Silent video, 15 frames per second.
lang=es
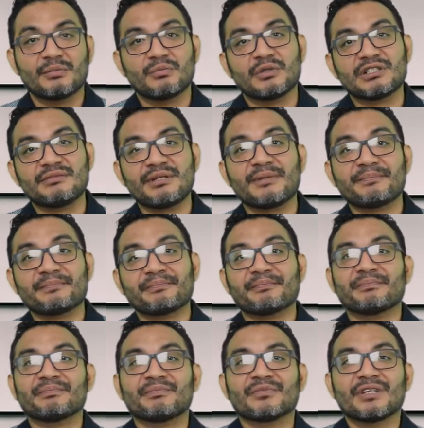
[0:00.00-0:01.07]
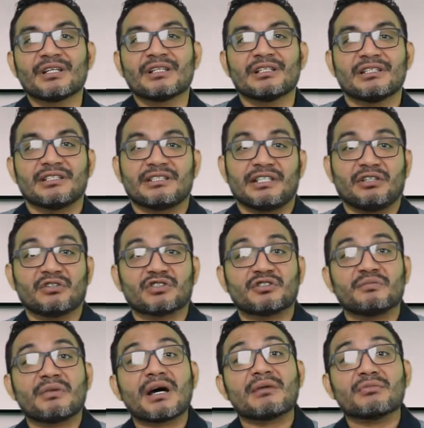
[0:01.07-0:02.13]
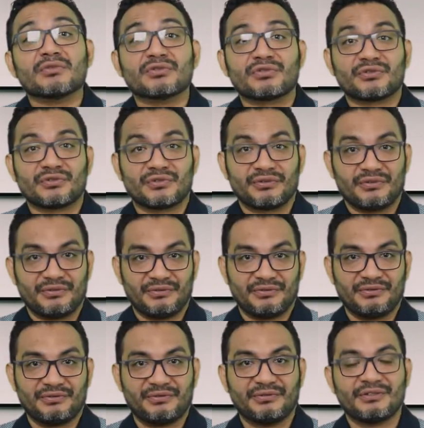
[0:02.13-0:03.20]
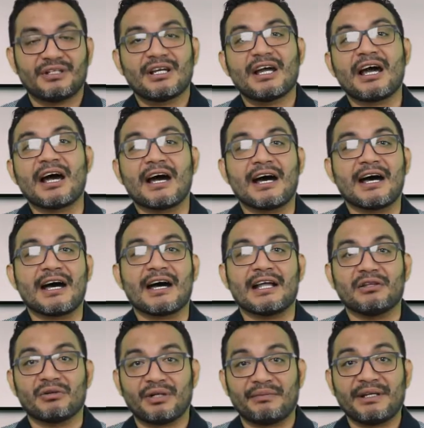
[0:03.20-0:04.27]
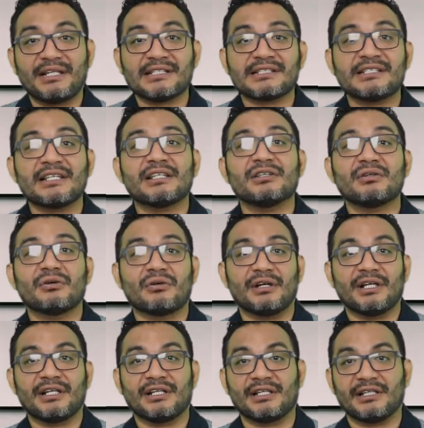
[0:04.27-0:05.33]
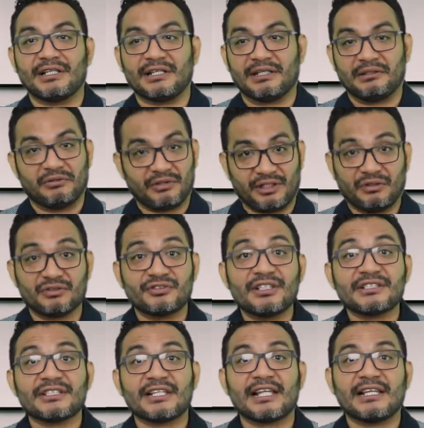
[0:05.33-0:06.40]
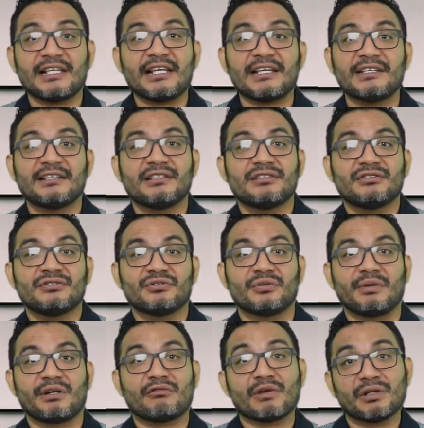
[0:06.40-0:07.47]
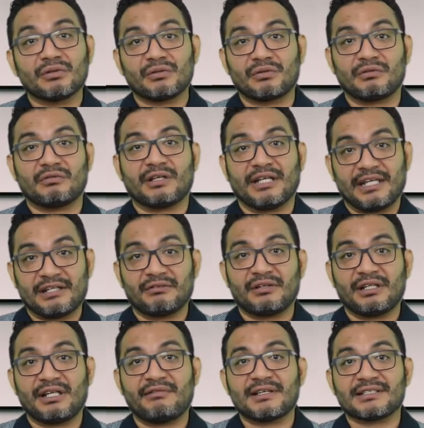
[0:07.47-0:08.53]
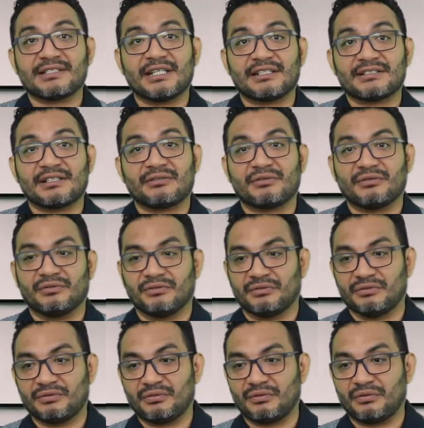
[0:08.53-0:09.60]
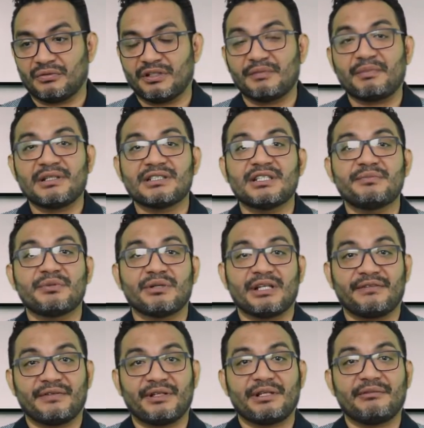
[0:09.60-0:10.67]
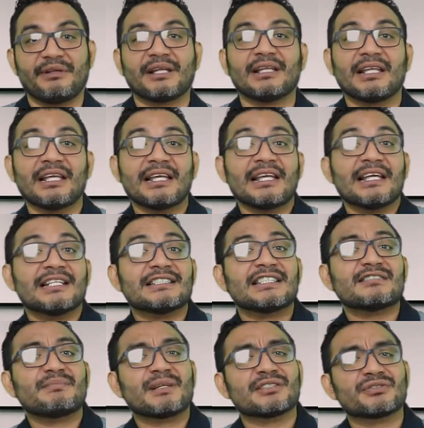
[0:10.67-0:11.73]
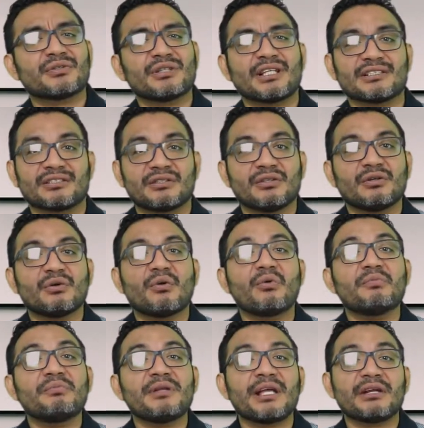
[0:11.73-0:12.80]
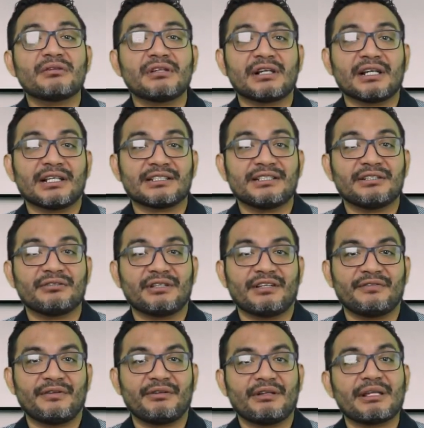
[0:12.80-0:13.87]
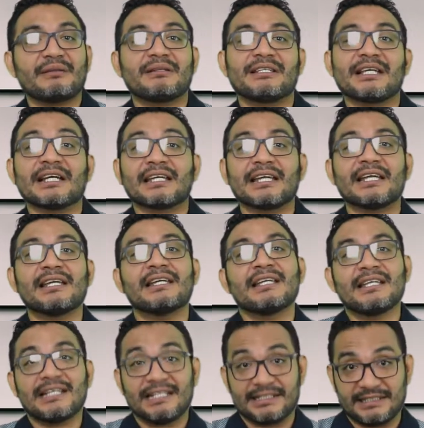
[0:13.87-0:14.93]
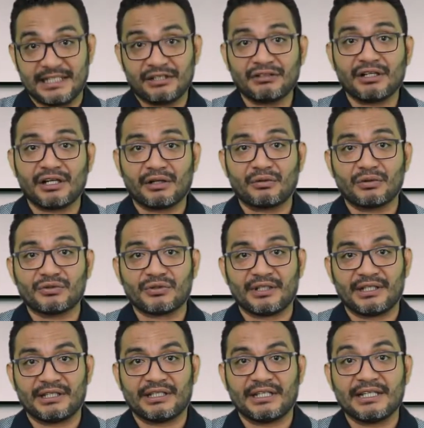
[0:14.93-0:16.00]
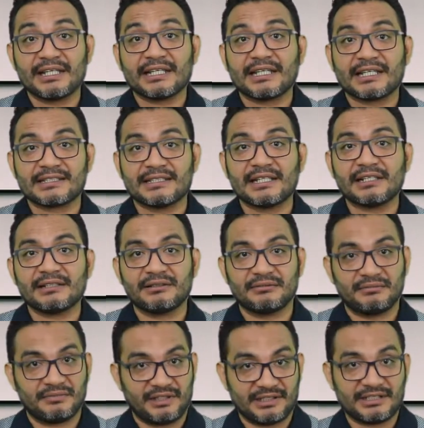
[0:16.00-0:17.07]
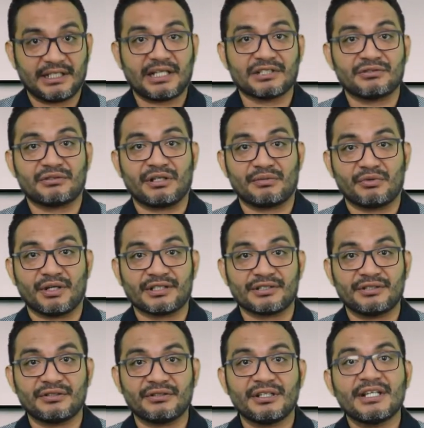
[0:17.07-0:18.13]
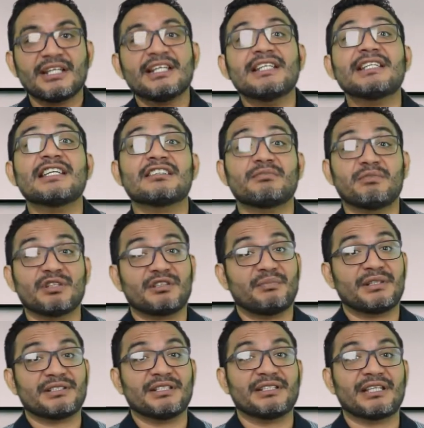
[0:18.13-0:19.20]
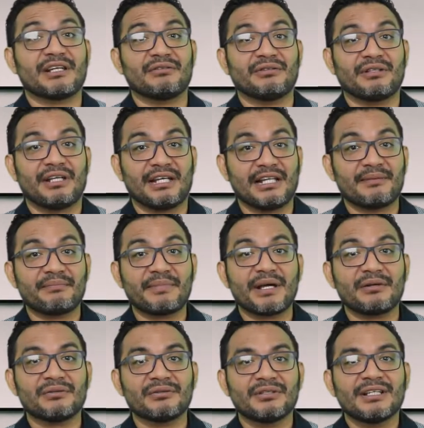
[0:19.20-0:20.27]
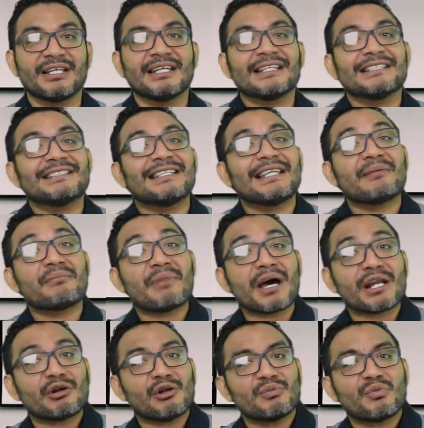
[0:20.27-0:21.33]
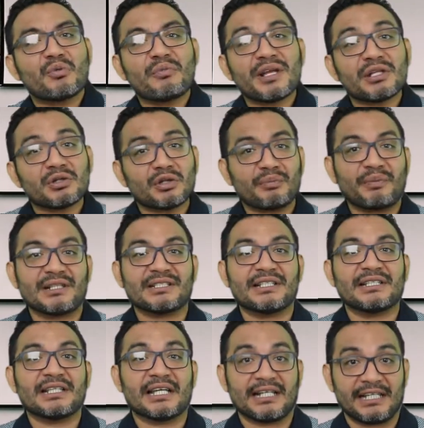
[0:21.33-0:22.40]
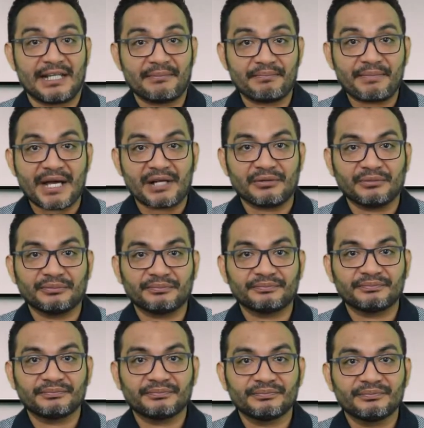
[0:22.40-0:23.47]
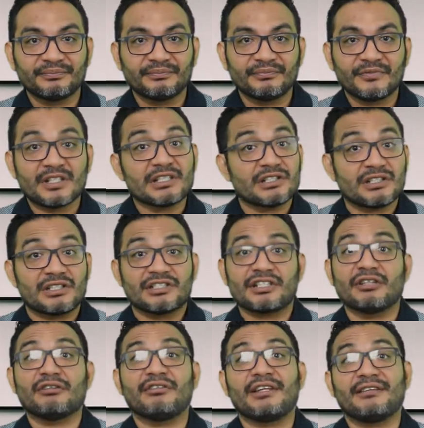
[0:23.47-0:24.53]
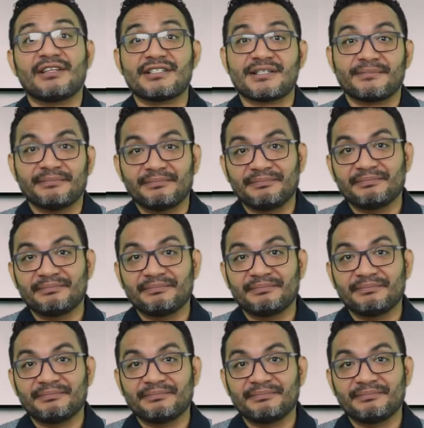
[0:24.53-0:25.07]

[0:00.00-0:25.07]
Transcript: Pues bien, si nos vamos a lo que viene siendo eh, lo que nos dice la ley sobre qué es lo que debe hacerse con, con, el principio de definitividad, esas personas cumplieron el requisito de definitividad ya que hicieron el recurso que tenían que hacer, en este caso revocación, y después presentaron el amparo. Sin embargo, al momento de presentar el amparo, se los desechan.